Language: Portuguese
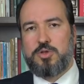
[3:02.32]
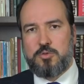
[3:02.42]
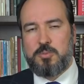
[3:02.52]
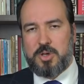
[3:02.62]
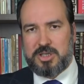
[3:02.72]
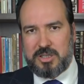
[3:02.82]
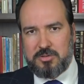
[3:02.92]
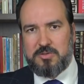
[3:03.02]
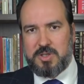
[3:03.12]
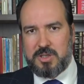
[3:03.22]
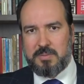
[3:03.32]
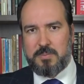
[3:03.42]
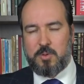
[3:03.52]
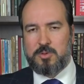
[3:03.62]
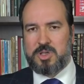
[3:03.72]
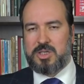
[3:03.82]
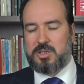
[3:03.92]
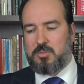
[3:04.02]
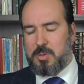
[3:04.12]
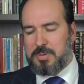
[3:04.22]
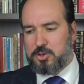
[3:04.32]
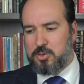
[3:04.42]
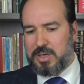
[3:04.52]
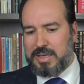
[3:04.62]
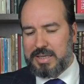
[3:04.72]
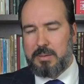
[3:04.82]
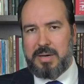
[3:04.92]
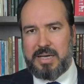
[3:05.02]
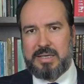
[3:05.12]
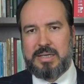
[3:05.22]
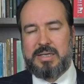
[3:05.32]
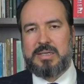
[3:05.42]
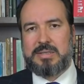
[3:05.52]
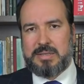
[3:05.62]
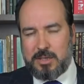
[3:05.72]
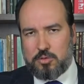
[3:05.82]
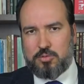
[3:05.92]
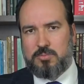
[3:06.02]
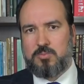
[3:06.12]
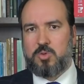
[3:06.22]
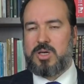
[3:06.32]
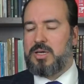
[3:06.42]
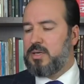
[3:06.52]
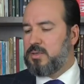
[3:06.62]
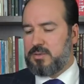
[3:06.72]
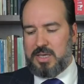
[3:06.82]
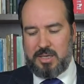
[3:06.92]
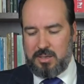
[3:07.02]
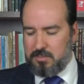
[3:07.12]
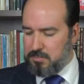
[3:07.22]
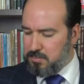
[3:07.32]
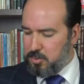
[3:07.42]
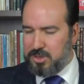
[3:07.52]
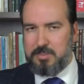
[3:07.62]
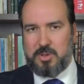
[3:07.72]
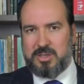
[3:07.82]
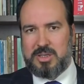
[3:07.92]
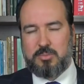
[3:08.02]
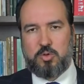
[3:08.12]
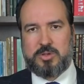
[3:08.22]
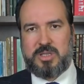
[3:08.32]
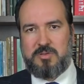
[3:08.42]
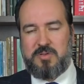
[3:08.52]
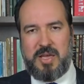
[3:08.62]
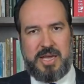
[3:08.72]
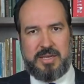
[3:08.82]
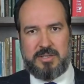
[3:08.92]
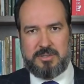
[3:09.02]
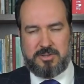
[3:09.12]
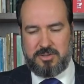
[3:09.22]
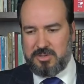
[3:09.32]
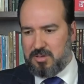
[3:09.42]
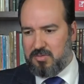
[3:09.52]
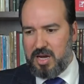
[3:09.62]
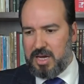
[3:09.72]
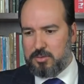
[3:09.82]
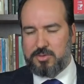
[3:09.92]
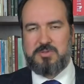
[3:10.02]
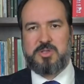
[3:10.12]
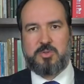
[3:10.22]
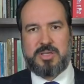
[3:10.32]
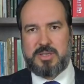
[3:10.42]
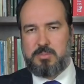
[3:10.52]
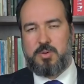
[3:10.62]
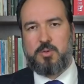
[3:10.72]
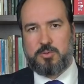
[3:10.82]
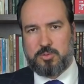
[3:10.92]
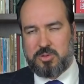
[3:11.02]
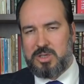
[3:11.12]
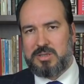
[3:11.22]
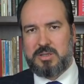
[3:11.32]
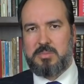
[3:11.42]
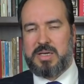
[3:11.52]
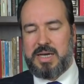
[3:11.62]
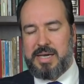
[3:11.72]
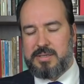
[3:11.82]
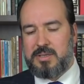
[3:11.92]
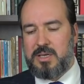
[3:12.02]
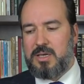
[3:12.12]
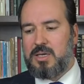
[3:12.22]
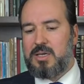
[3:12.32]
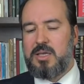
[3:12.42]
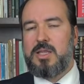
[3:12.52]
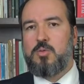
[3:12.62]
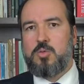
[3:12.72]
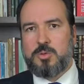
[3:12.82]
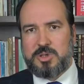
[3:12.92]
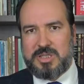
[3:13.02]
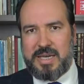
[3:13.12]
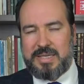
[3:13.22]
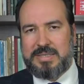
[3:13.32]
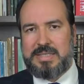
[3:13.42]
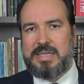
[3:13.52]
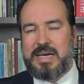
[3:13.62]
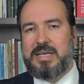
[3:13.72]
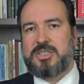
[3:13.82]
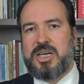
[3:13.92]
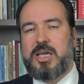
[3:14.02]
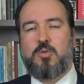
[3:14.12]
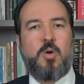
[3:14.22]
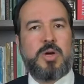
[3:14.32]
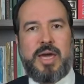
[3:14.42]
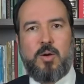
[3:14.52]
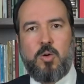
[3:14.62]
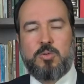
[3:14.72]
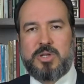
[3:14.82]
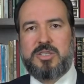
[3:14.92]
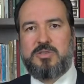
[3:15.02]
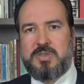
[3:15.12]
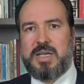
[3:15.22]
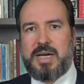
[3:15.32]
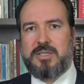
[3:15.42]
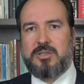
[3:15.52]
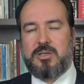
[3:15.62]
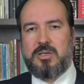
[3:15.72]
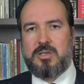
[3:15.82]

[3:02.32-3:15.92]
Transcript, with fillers: de um projeto de vida. Ou seja, uma pessoa que trabalha tanto, é? sem poder, por exemplo, gozar de férias, de intervalos, eventuais repousos semanais, que não consegue se engajar em qualquer outra atividade